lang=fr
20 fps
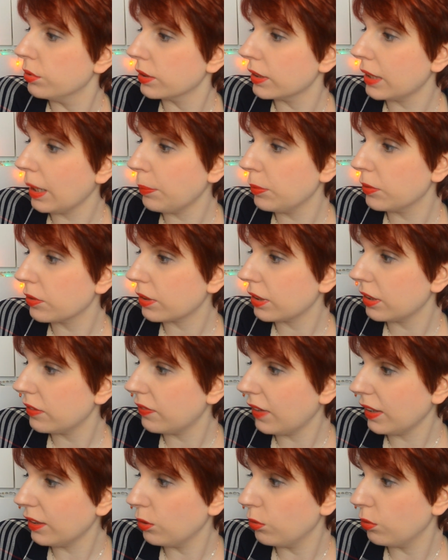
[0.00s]
Cap sur les
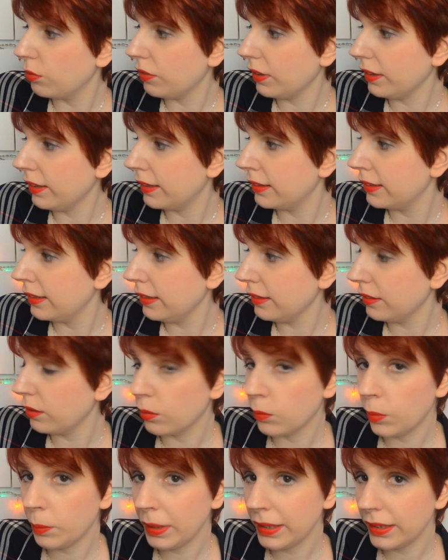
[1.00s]
fêtes de fin d'année, c'est
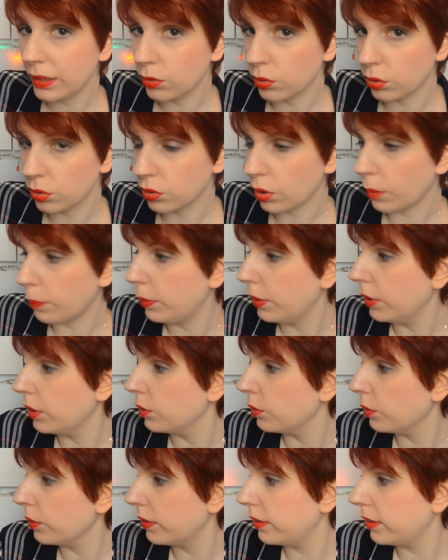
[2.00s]
le moment d'être au top.
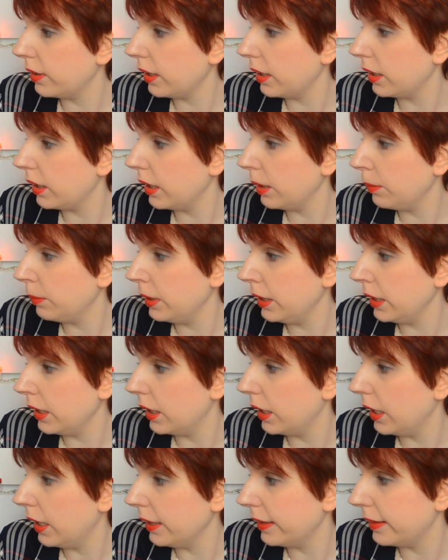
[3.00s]
Donc c'est Amy
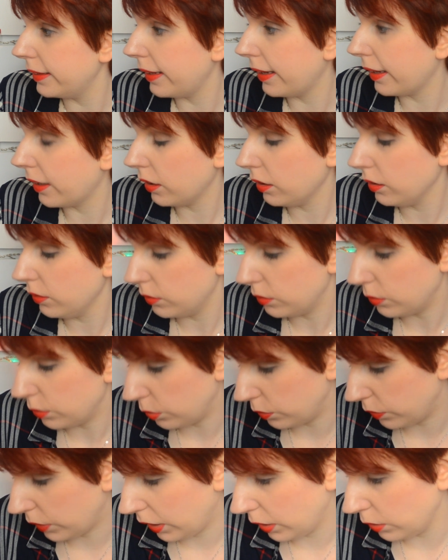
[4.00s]
LTR.
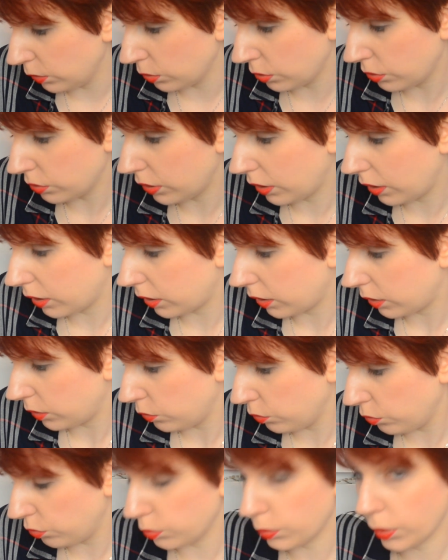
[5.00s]
Donc voilà le nom de la
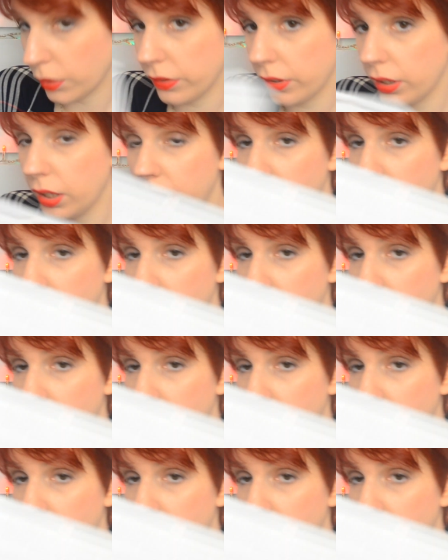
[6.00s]
youtubeuse.